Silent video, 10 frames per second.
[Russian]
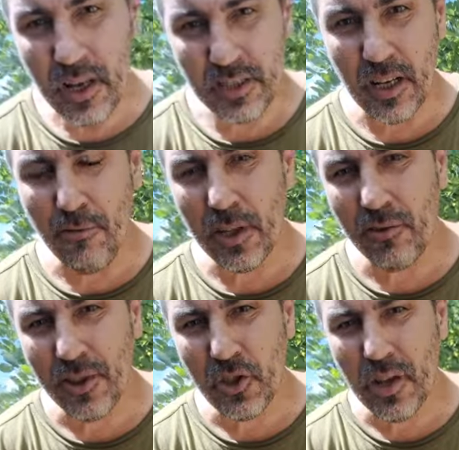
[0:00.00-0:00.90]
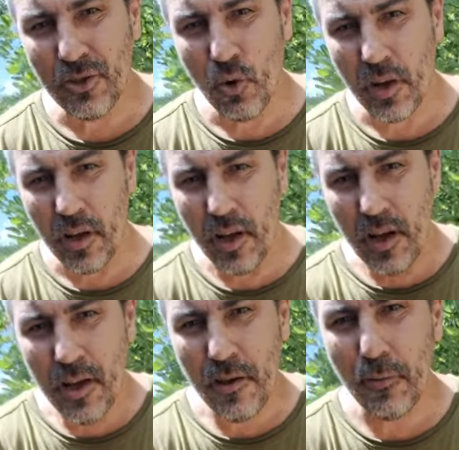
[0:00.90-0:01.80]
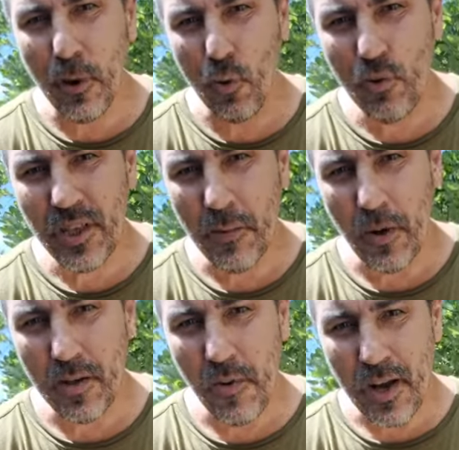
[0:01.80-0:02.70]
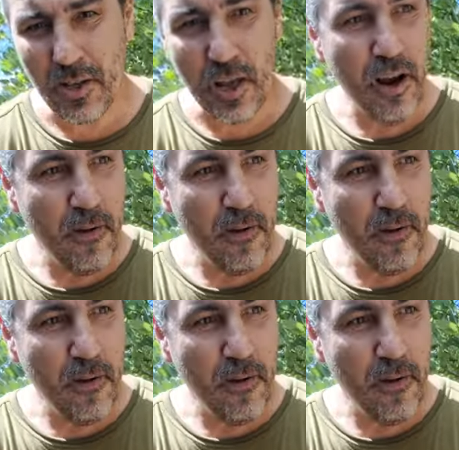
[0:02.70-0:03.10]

захватывал территории и в Грузии, понимаете,